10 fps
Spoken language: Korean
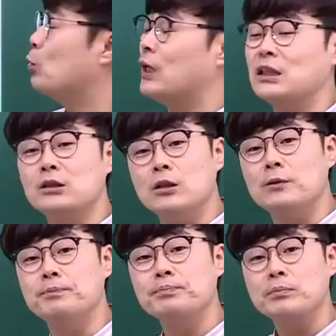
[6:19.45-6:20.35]

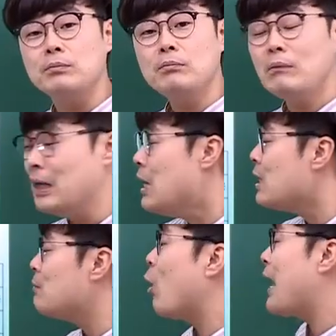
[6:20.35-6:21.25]
올라갔어요.
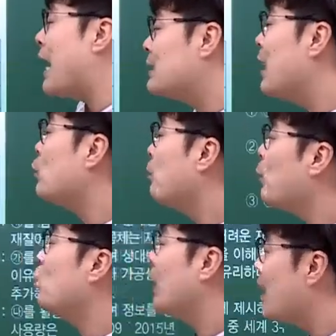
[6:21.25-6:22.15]
그럼 가장 높이
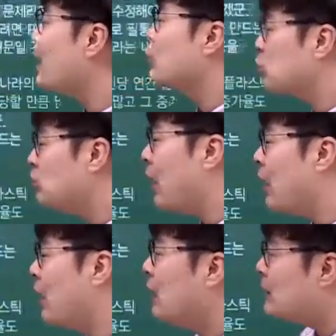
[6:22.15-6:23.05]
올라간 게
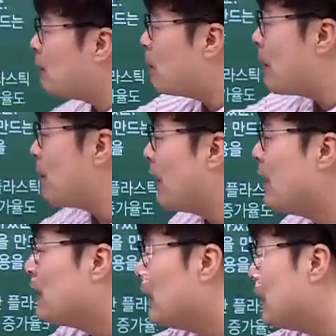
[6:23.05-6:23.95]
누구야? 삼 번 봐봐.
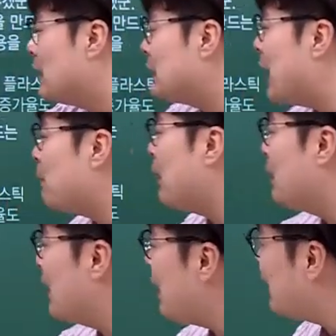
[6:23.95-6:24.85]
삼
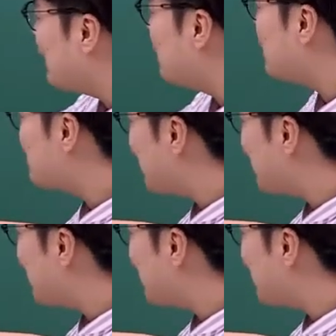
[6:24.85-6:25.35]
위에 해당되는 건